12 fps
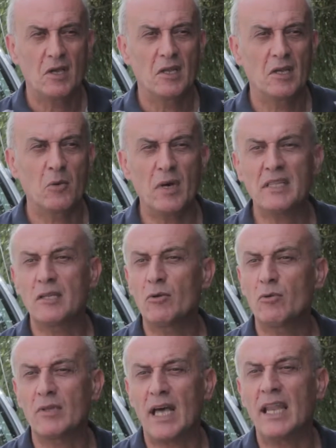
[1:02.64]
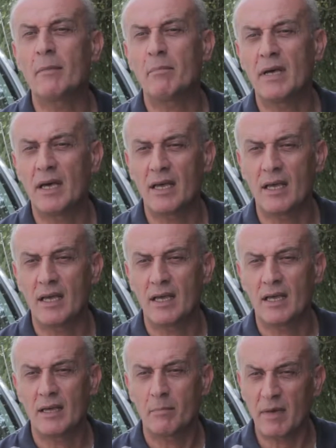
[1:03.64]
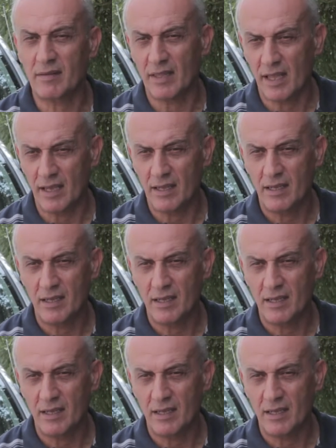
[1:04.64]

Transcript: نويت انه اتعلم بمصلحه